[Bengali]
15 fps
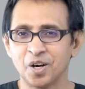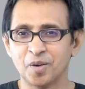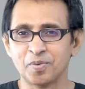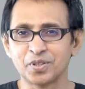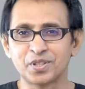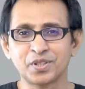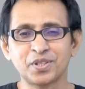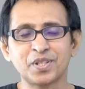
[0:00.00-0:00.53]

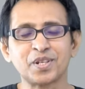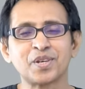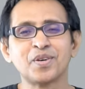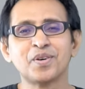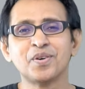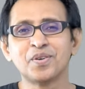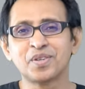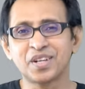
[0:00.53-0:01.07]
অবচেতনে
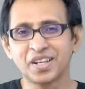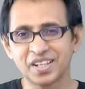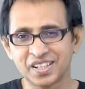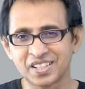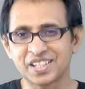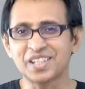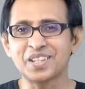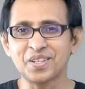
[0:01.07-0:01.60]
হোক
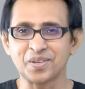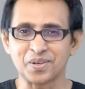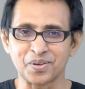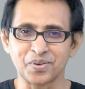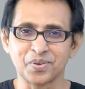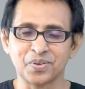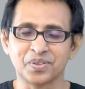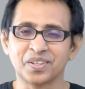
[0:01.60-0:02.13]
চেতনে
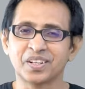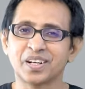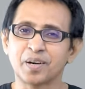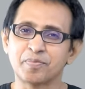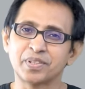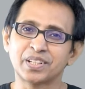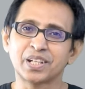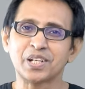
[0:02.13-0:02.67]
হোক
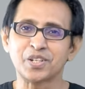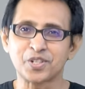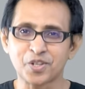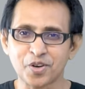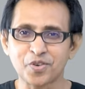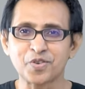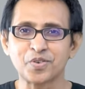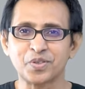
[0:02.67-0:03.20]
আপনি তাকে
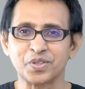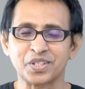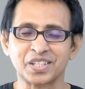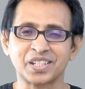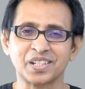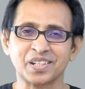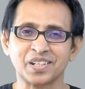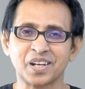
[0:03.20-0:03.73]
স্মরণ
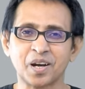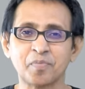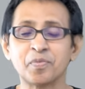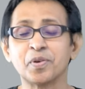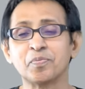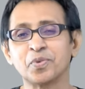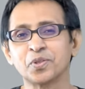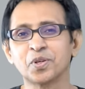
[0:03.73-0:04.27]
করছেন
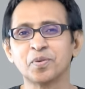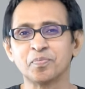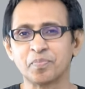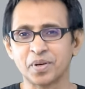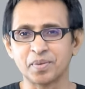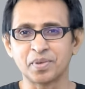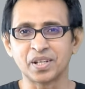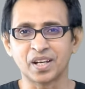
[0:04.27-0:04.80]
আপনার প্রথম
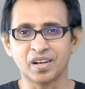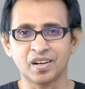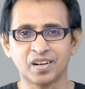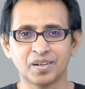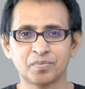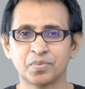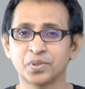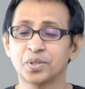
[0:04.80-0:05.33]
প্রেমিকা
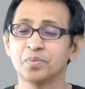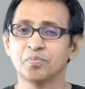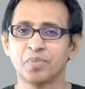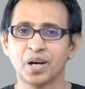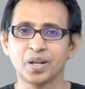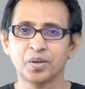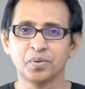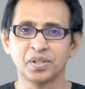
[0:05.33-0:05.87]
প্রথম
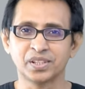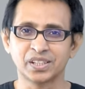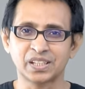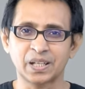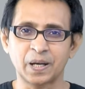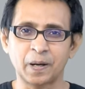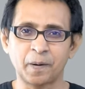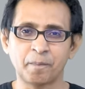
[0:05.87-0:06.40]

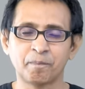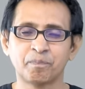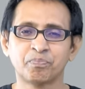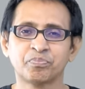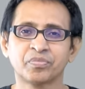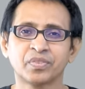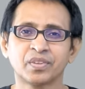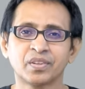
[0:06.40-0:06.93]
ভালোবাসা
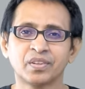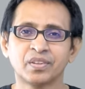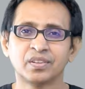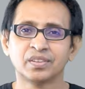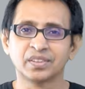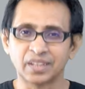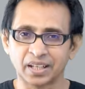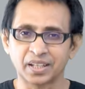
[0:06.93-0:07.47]

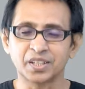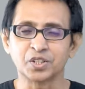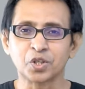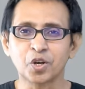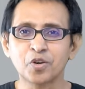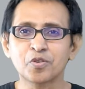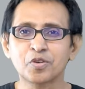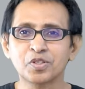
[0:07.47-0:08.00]
তাকে
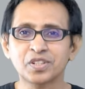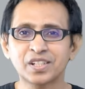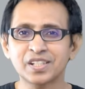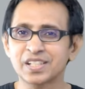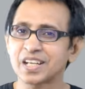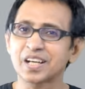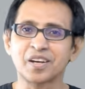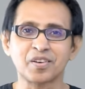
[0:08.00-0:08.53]
স্মরণ করছেন
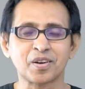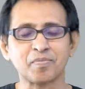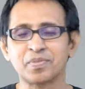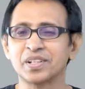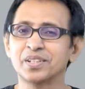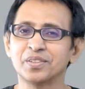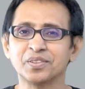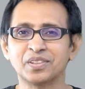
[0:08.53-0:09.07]
সে কারণে আপনি
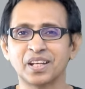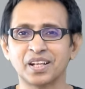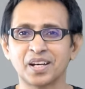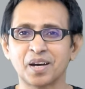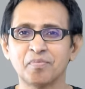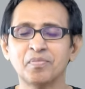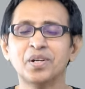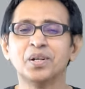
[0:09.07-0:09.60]
কিন্তু তার
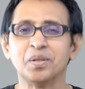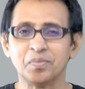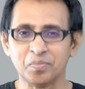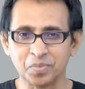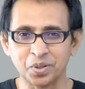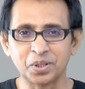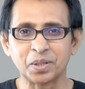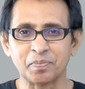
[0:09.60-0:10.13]
নাম
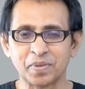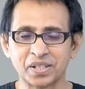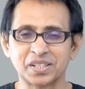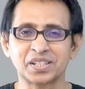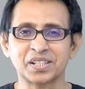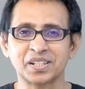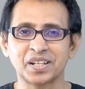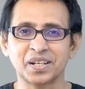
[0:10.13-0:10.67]
ভুলতে
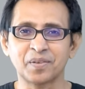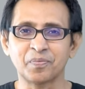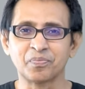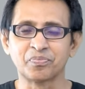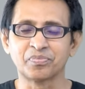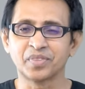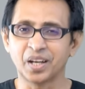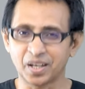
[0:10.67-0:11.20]
পারছেন না
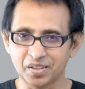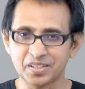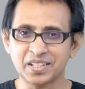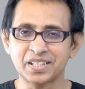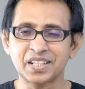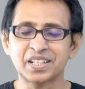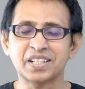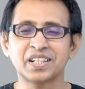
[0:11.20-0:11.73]
আরেকটি
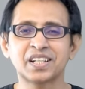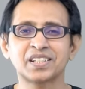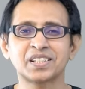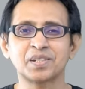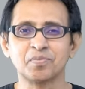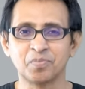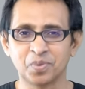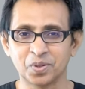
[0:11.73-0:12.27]
টেকনিক
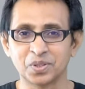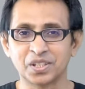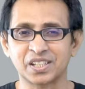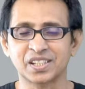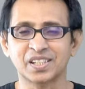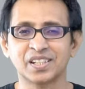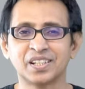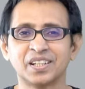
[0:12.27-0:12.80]
আছে বলছি